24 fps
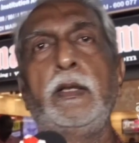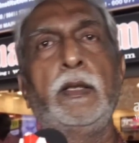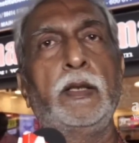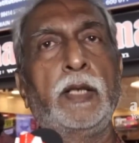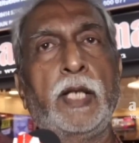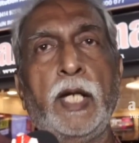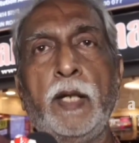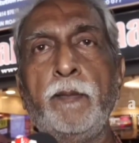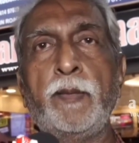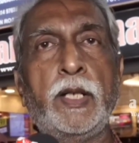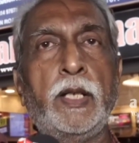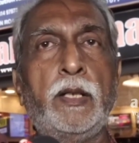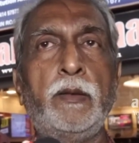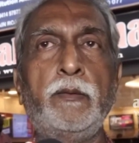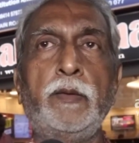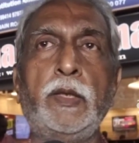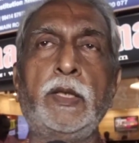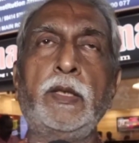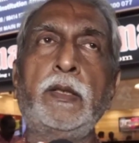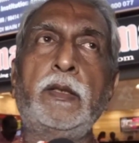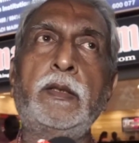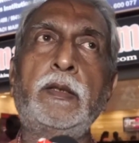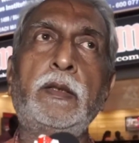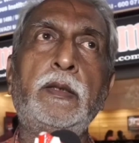கேமரா
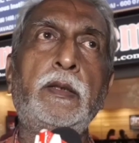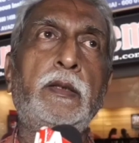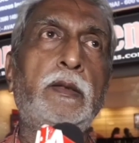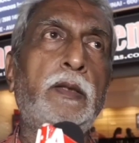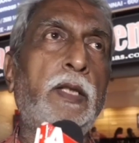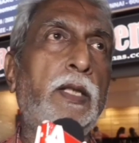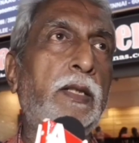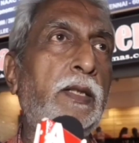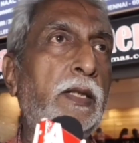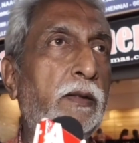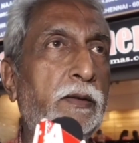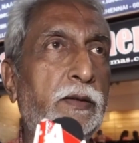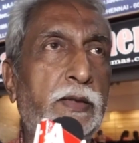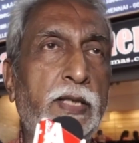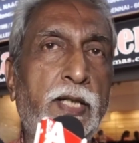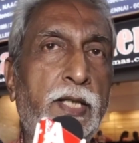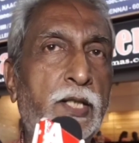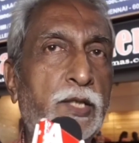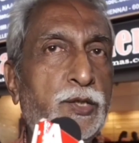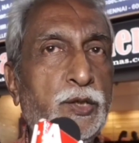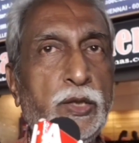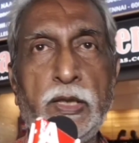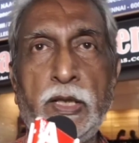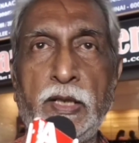ஒர்க்கு எல்லாம்
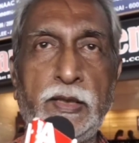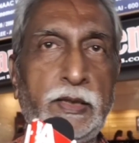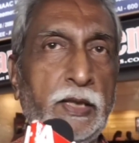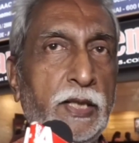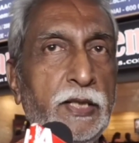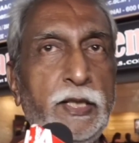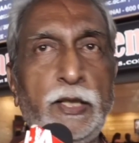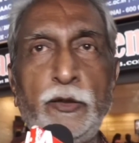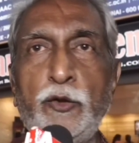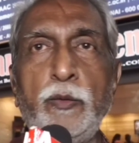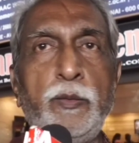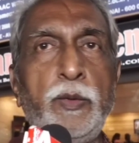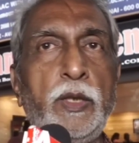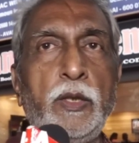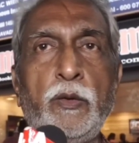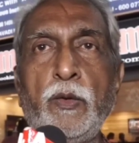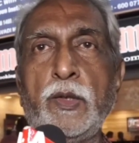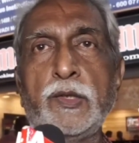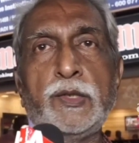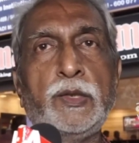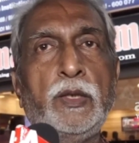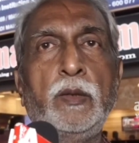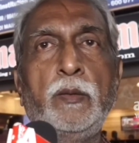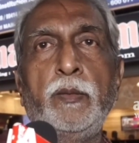டைரக்ஷன் அதெல்லாம் எதுவுமே குறை
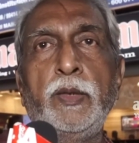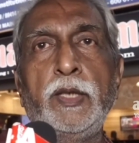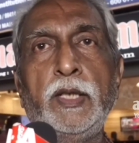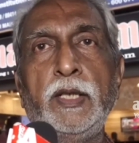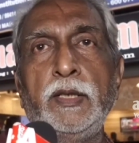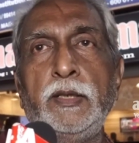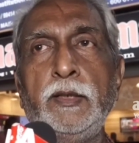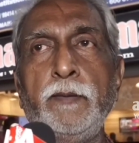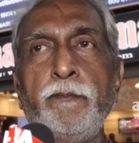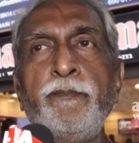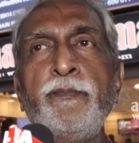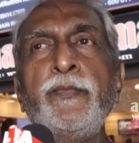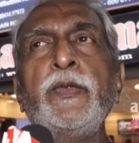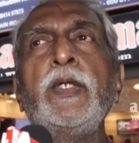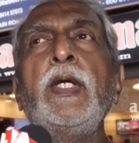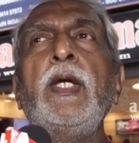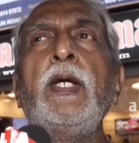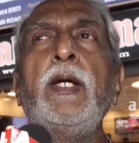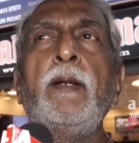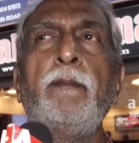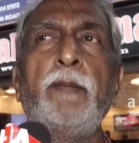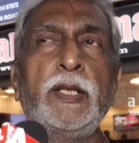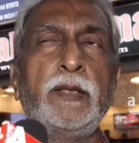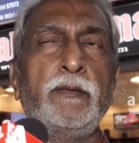சொல்ல முடியாது
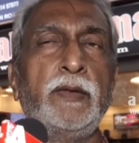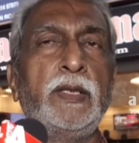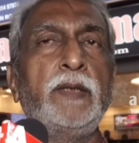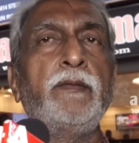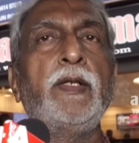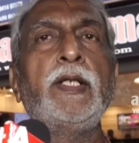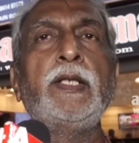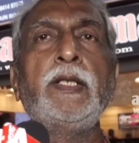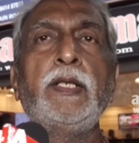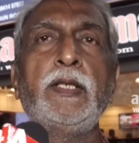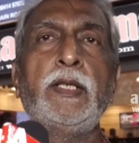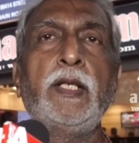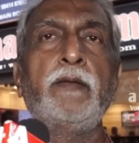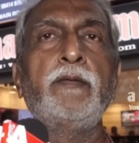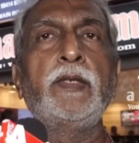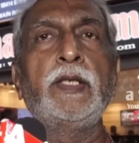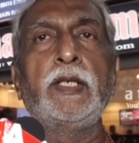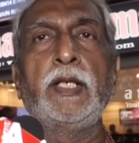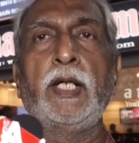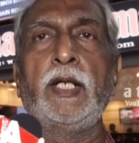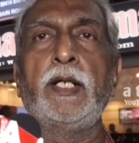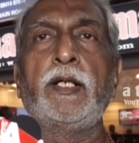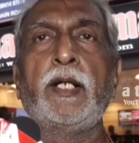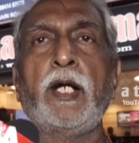பட் அந்த வந்தியத்தேவன்
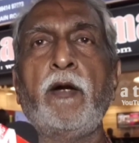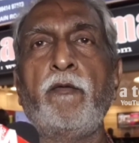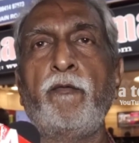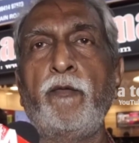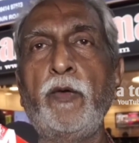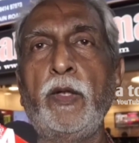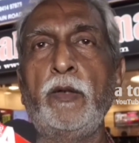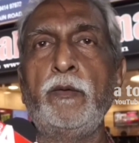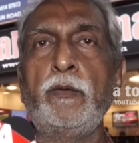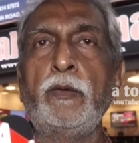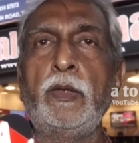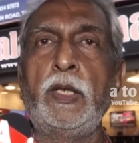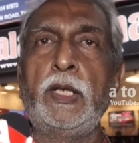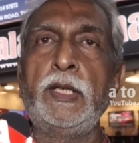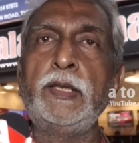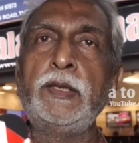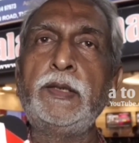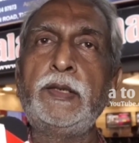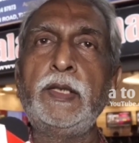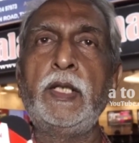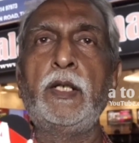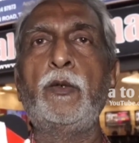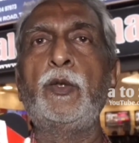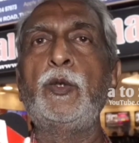கேரக்டர் அவ்வளோ
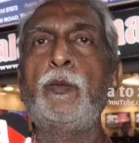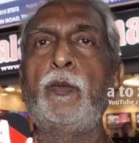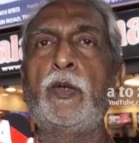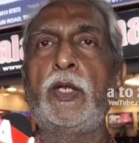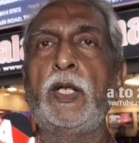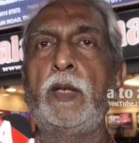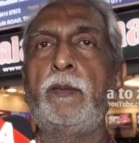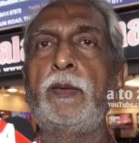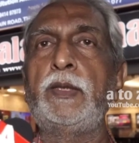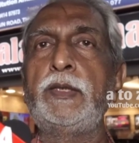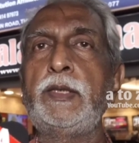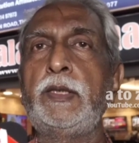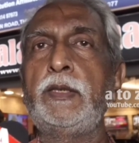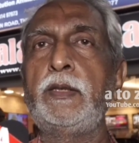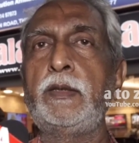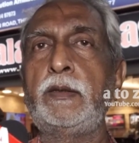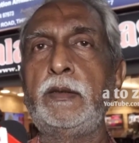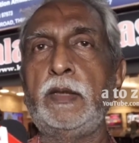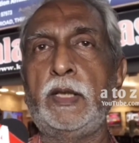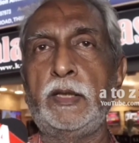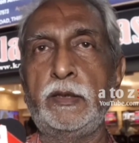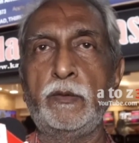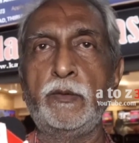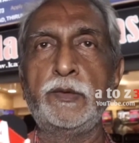லென்த்தியாக கொண்டு போகிற மாதிரி
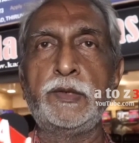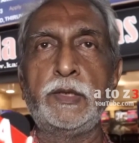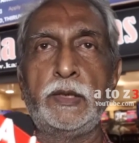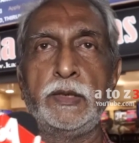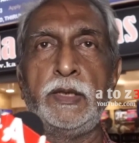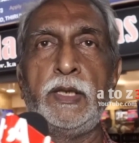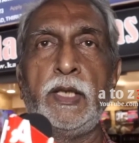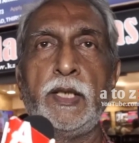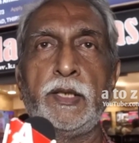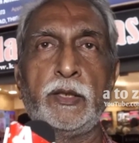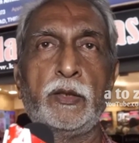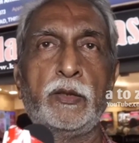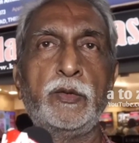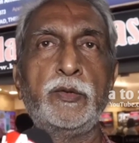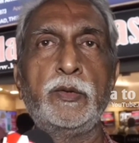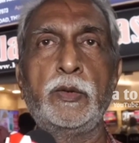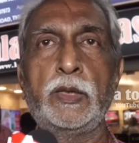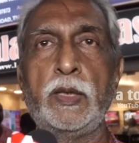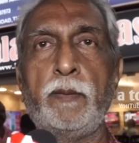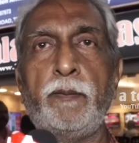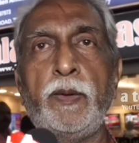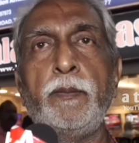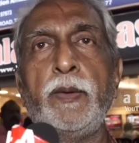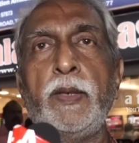இருக்குது அது கொஞ்சம் நீளத்தை கொஞ்சம்
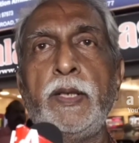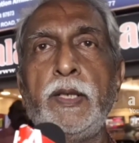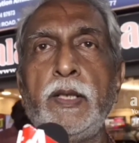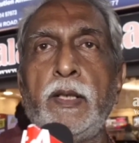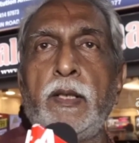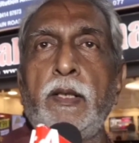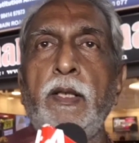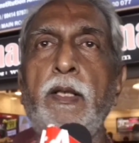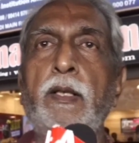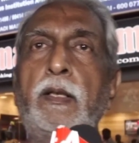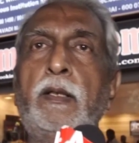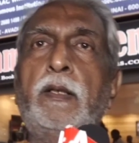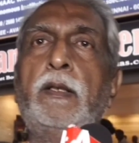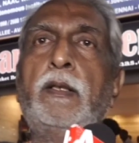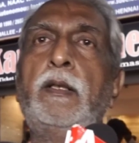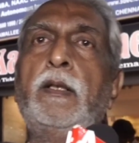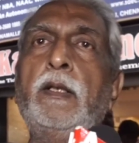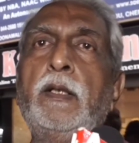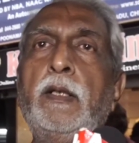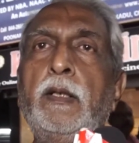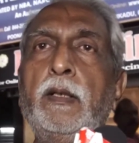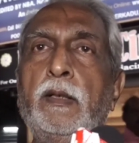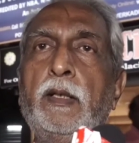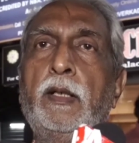கம்மி பண்ணியிருக்கலாம்
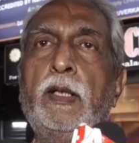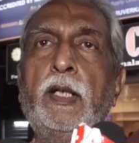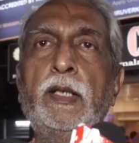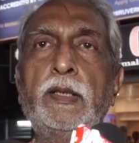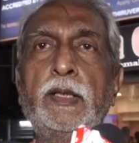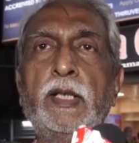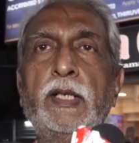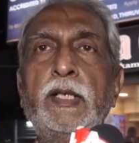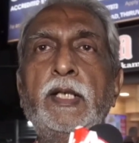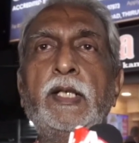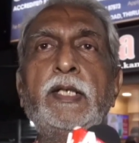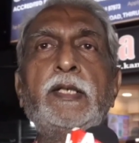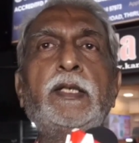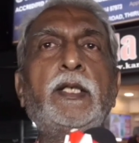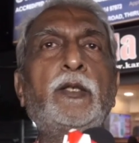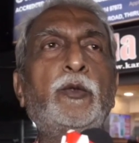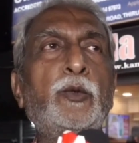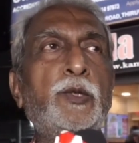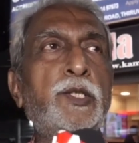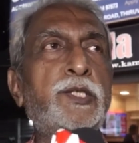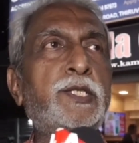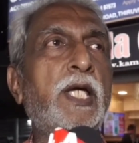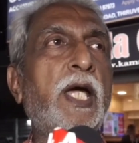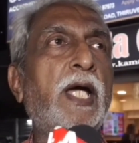அது நிறைய இங்கே
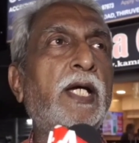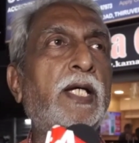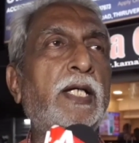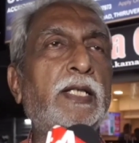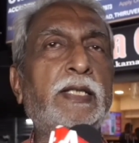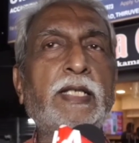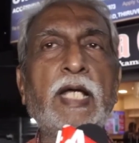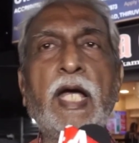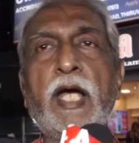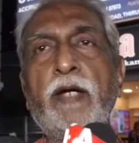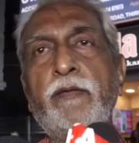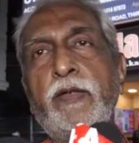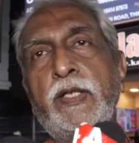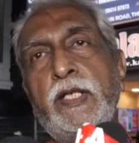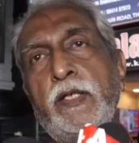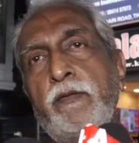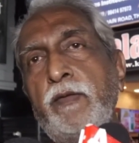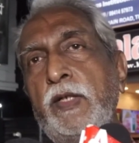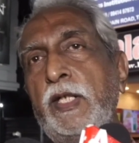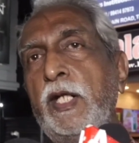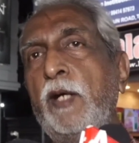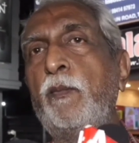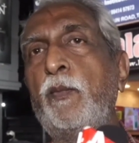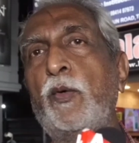குதித்து அங்கே தாவி
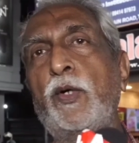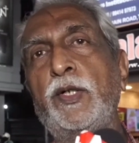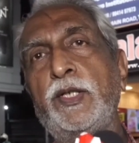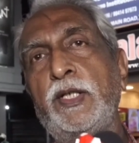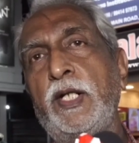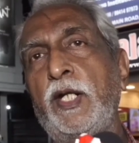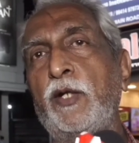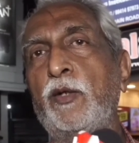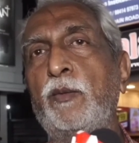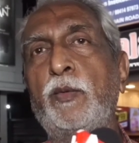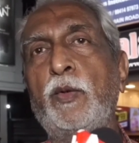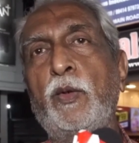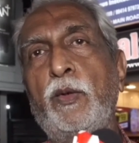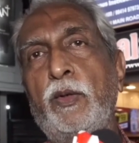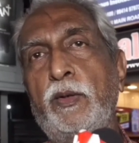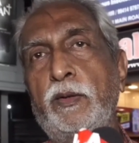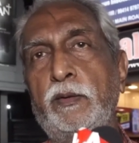கீவிலாம் போகிறதுலாம் ரொம்ப